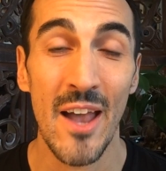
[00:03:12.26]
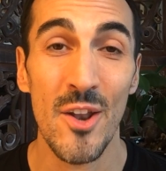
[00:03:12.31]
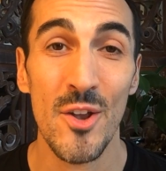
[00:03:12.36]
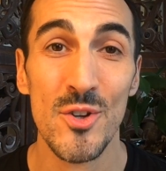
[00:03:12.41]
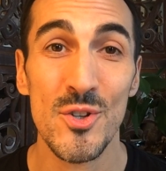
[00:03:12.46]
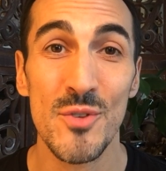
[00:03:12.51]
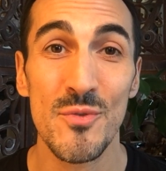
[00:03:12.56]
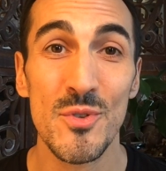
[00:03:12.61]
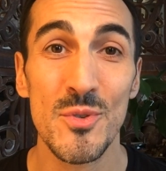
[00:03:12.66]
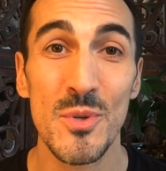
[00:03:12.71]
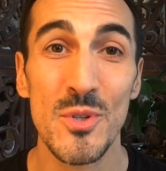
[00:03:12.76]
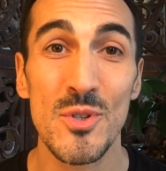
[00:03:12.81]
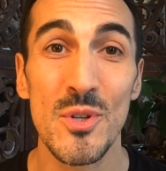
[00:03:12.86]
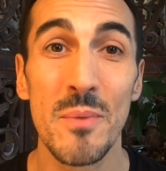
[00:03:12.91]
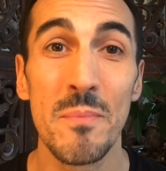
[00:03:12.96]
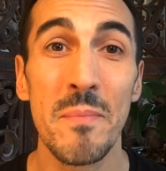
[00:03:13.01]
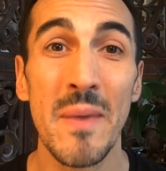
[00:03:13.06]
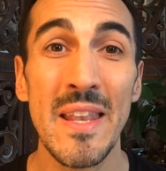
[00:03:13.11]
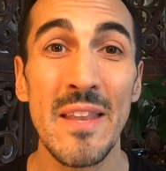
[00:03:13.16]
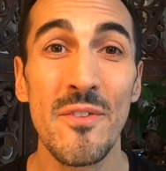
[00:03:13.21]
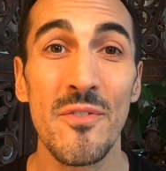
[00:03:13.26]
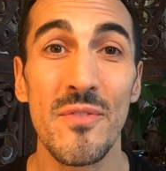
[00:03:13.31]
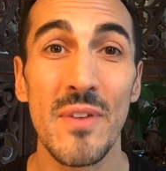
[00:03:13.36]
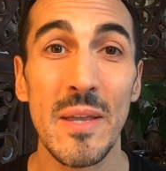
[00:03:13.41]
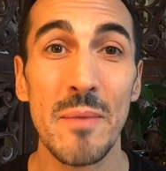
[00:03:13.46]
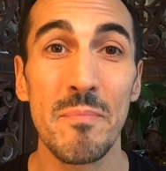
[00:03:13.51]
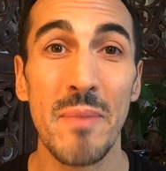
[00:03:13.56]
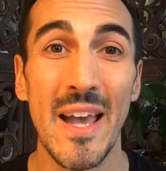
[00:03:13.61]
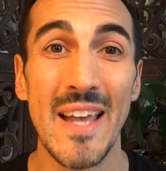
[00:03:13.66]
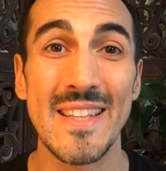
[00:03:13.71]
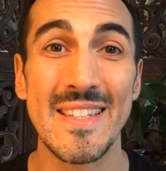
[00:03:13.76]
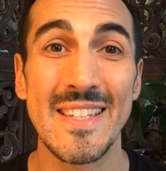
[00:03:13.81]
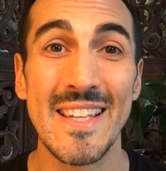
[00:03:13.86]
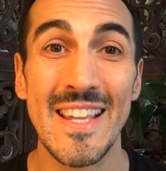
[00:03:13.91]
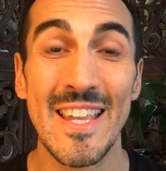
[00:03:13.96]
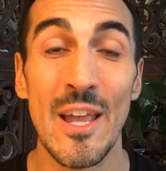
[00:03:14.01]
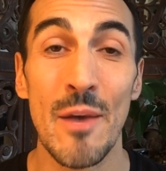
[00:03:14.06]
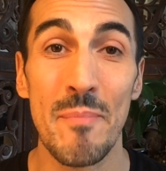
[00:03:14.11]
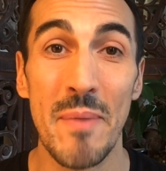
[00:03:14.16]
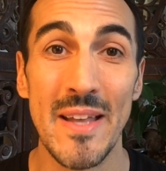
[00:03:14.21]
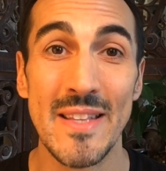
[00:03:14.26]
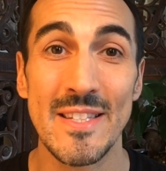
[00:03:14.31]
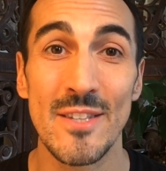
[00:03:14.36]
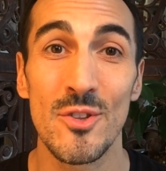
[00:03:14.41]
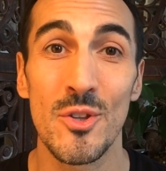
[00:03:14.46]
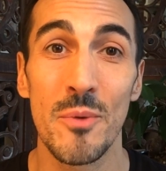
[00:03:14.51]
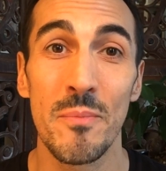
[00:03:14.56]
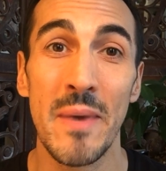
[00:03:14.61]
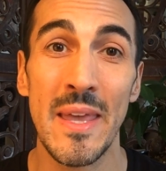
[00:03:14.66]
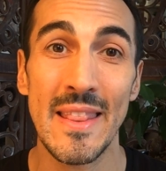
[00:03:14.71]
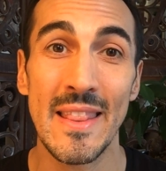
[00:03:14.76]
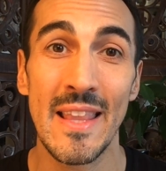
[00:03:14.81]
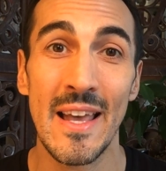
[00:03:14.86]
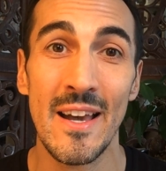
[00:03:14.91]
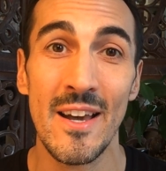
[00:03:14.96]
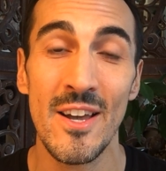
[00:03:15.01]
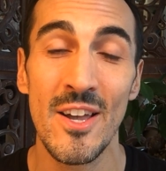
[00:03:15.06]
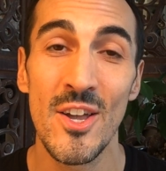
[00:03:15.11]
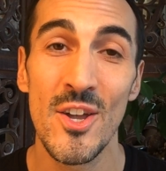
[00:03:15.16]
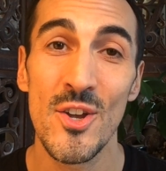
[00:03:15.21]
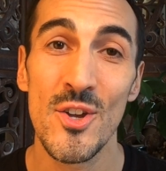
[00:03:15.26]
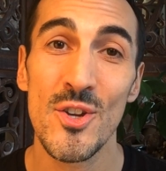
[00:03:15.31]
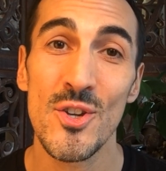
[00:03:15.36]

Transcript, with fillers: Alors je vous souhaite une magnifique pratique et à partir de maintenant,